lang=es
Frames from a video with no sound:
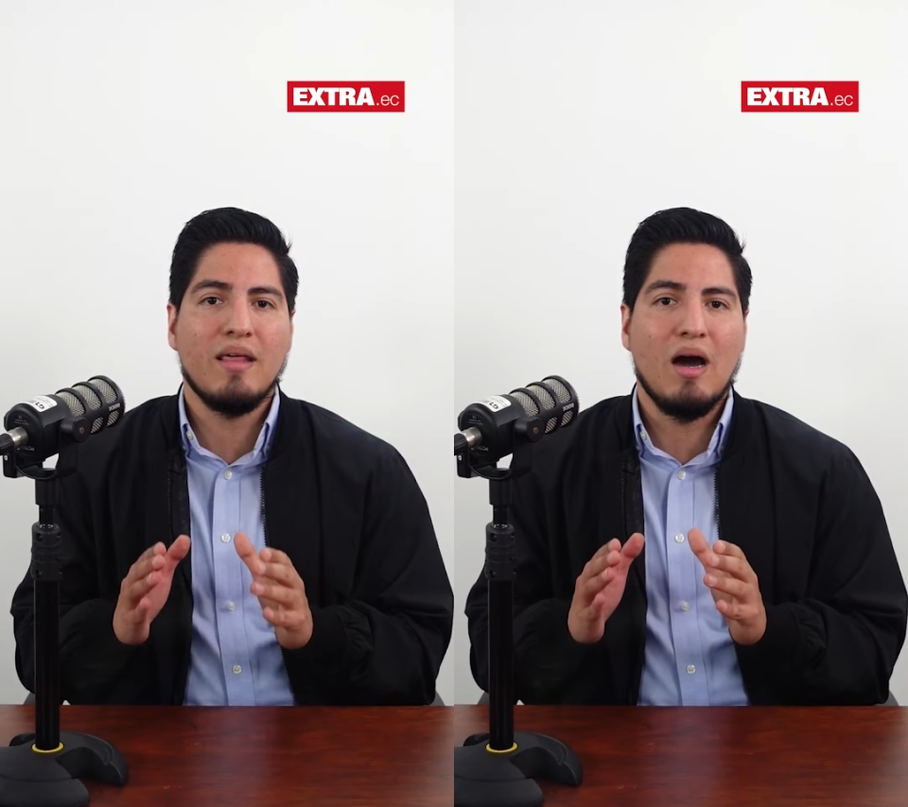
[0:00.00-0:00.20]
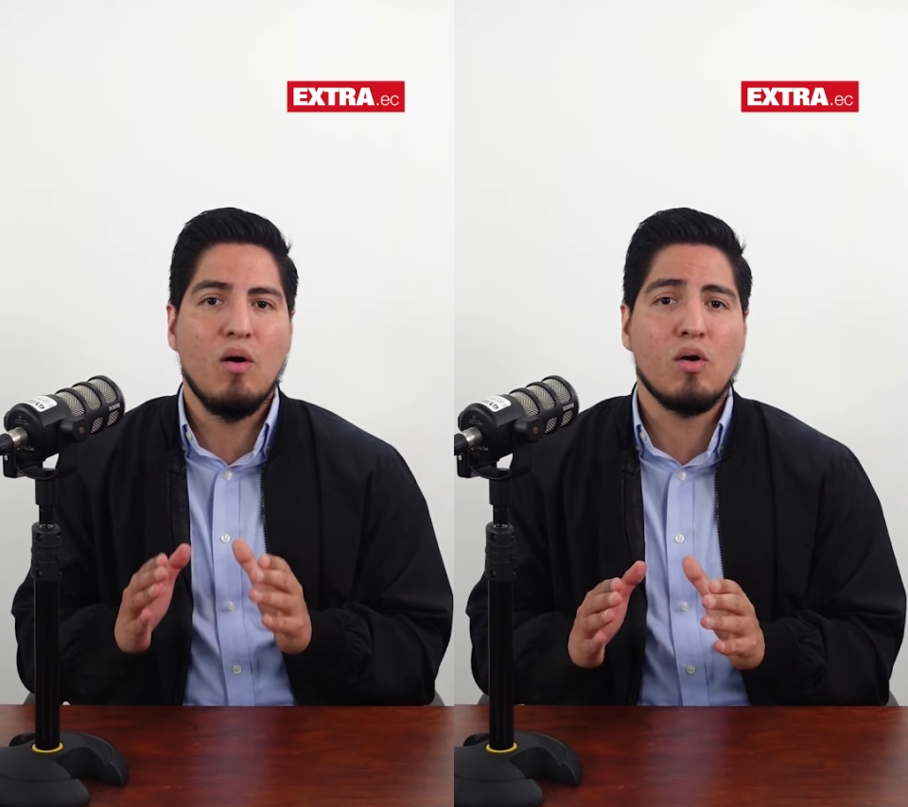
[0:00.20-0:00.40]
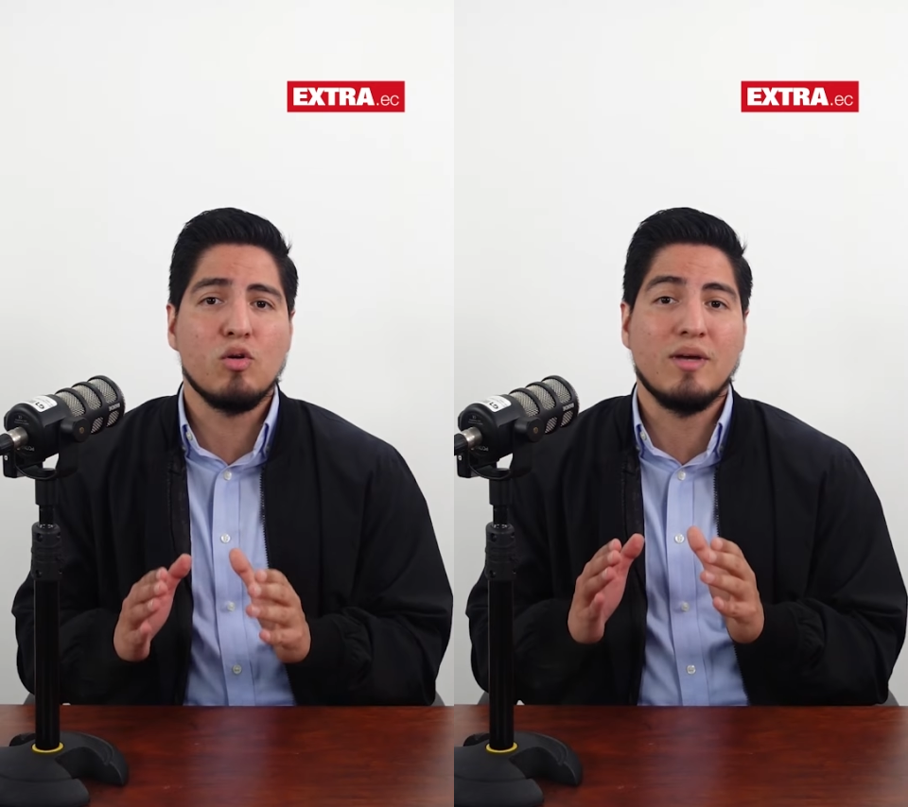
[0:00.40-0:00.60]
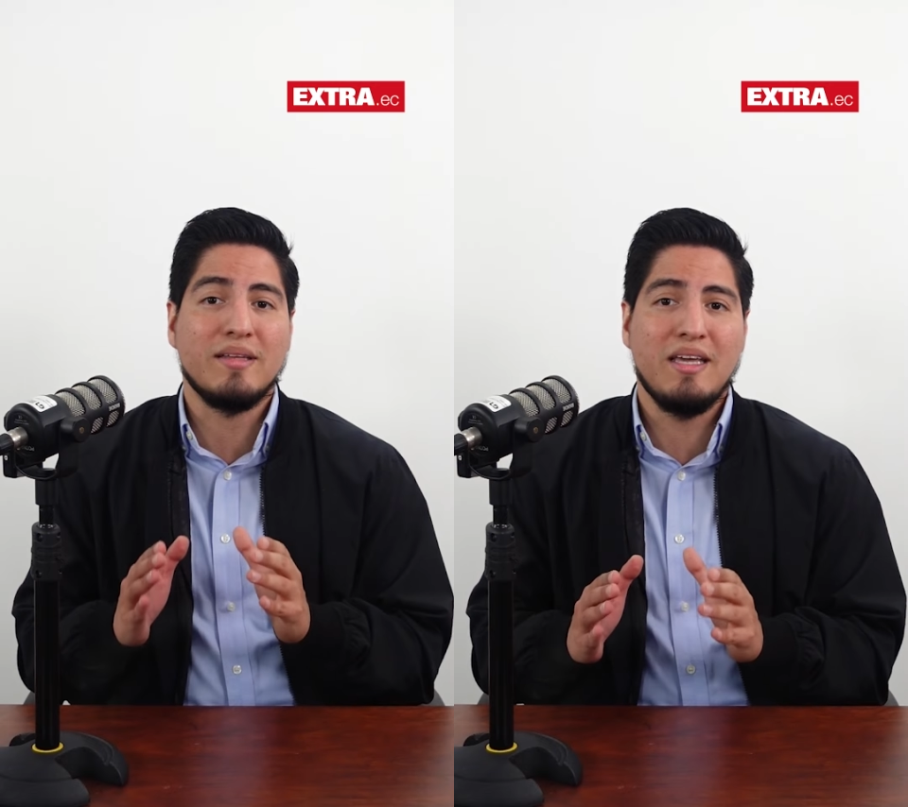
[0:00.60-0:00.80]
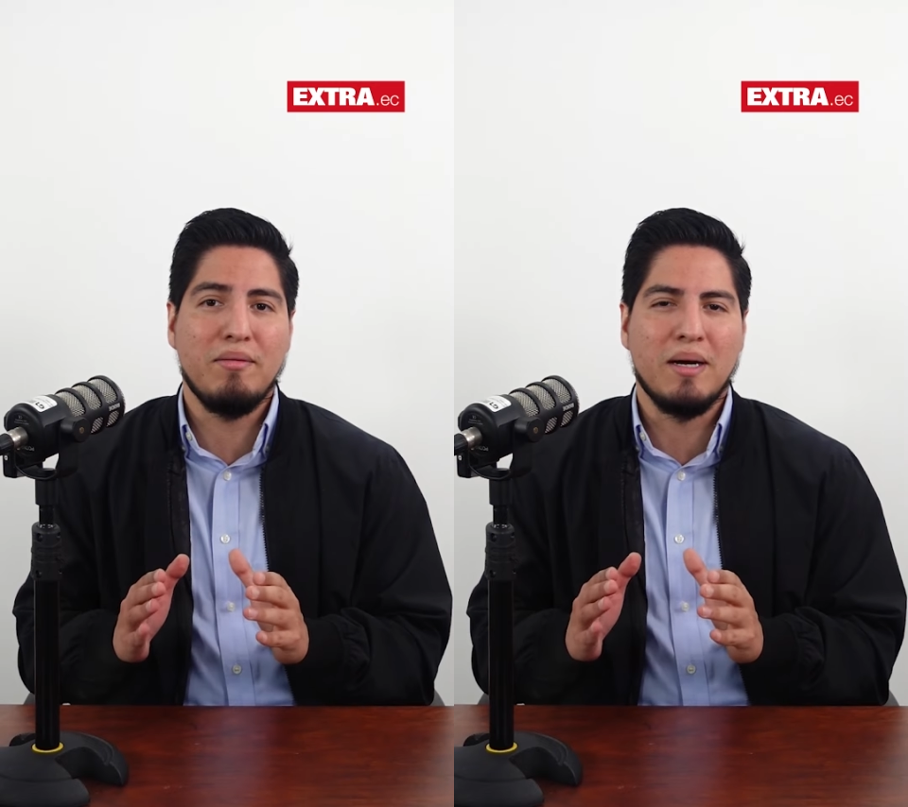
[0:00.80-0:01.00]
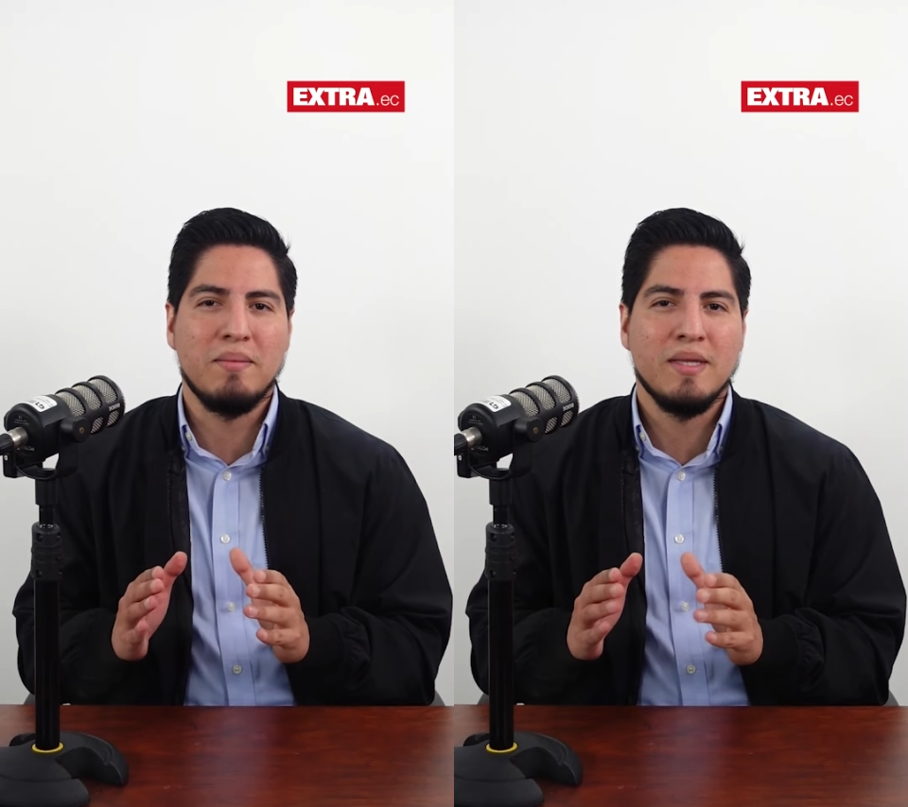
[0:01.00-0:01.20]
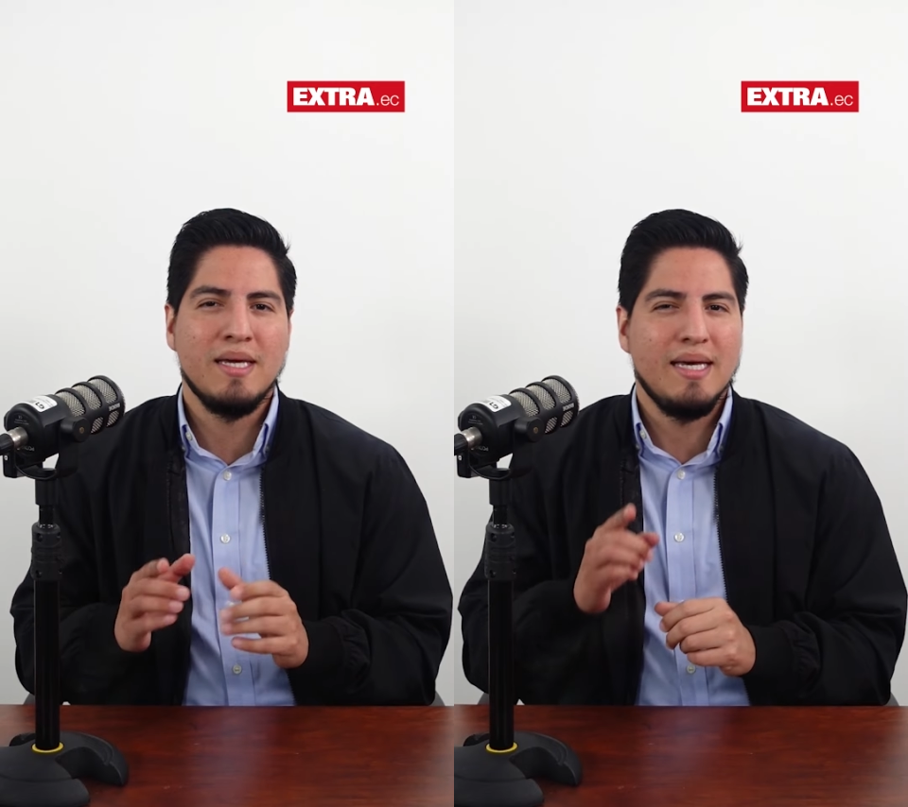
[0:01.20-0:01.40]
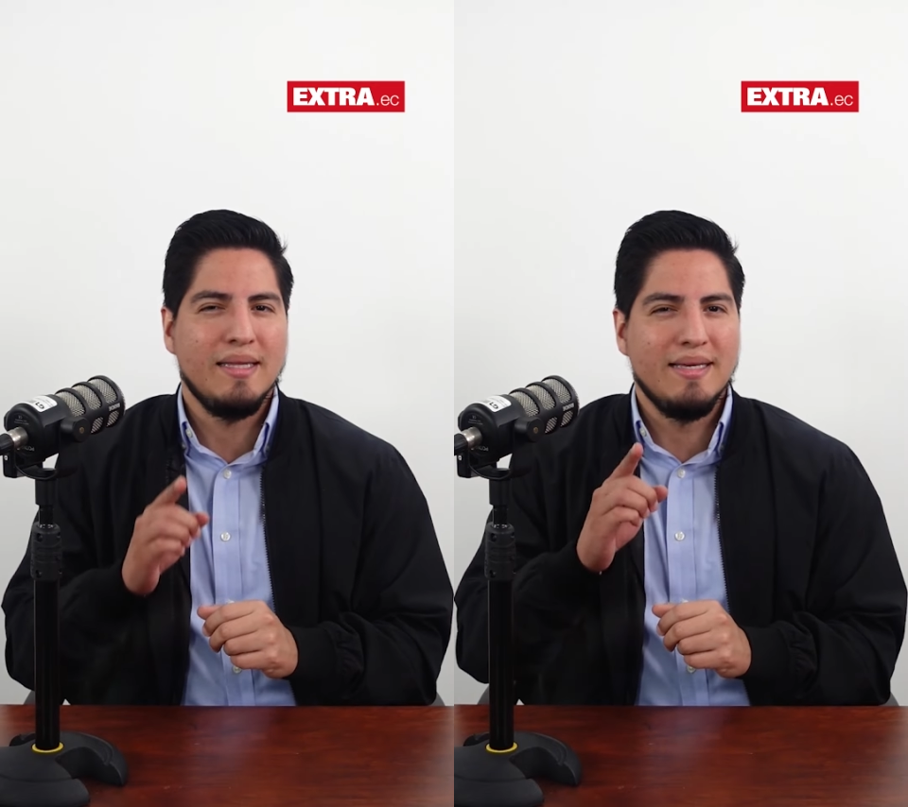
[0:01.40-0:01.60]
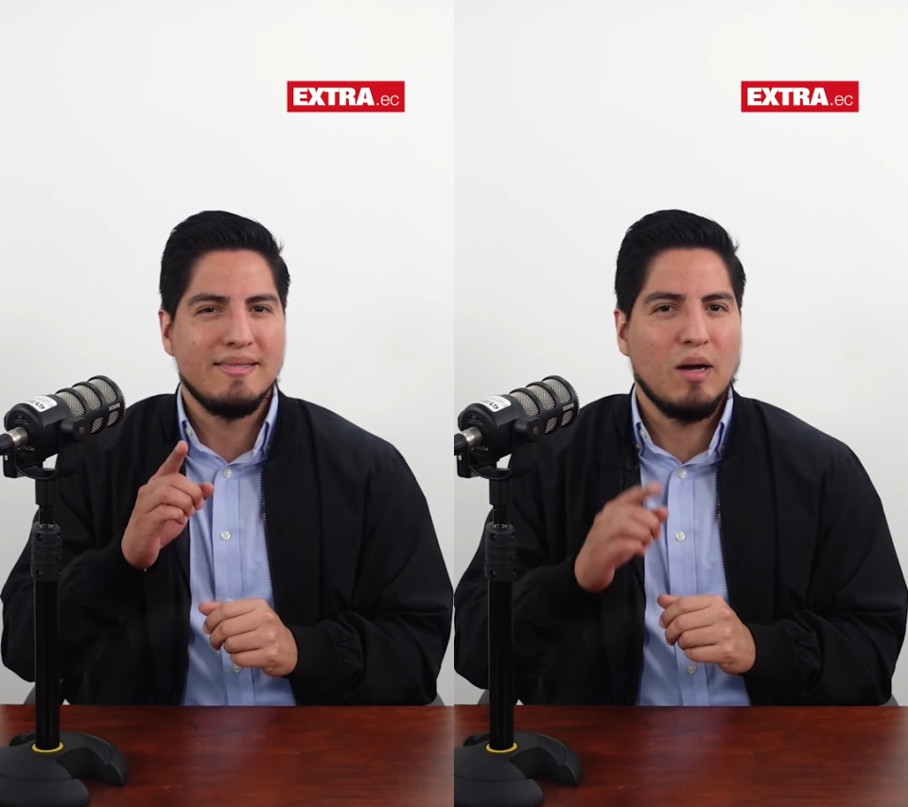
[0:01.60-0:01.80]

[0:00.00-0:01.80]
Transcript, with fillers: de ahorros activa. De